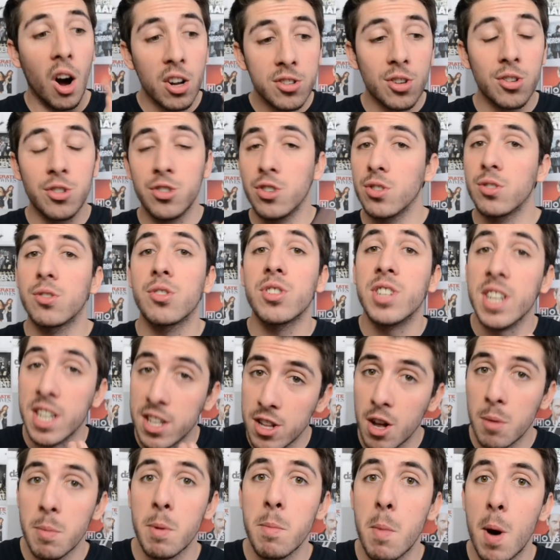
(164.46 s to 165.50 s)
Autre chose que j'ai
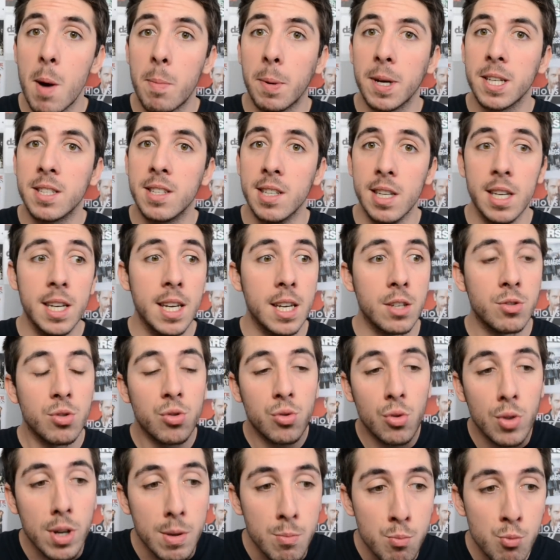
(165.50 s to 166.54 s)
énormément apprécié, et ce
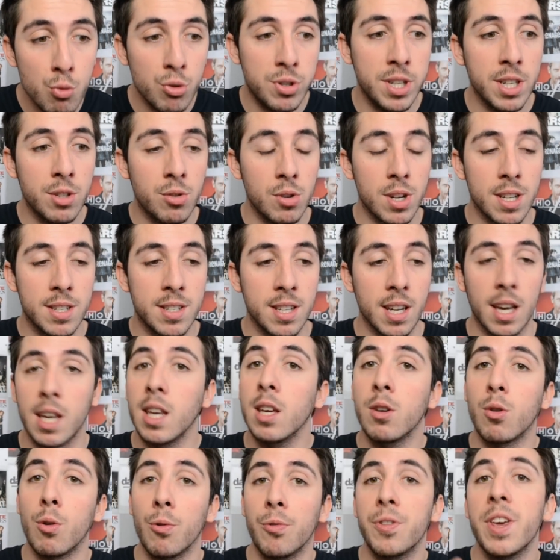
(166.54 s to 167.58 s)
sont les musiques de la
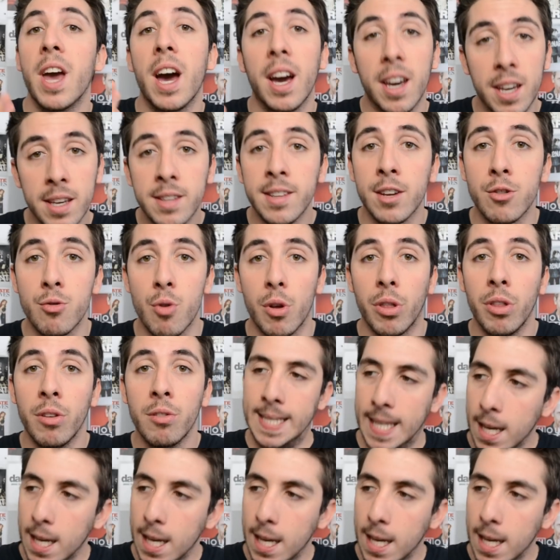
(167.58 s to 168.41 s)
série confiées à Hit and Run.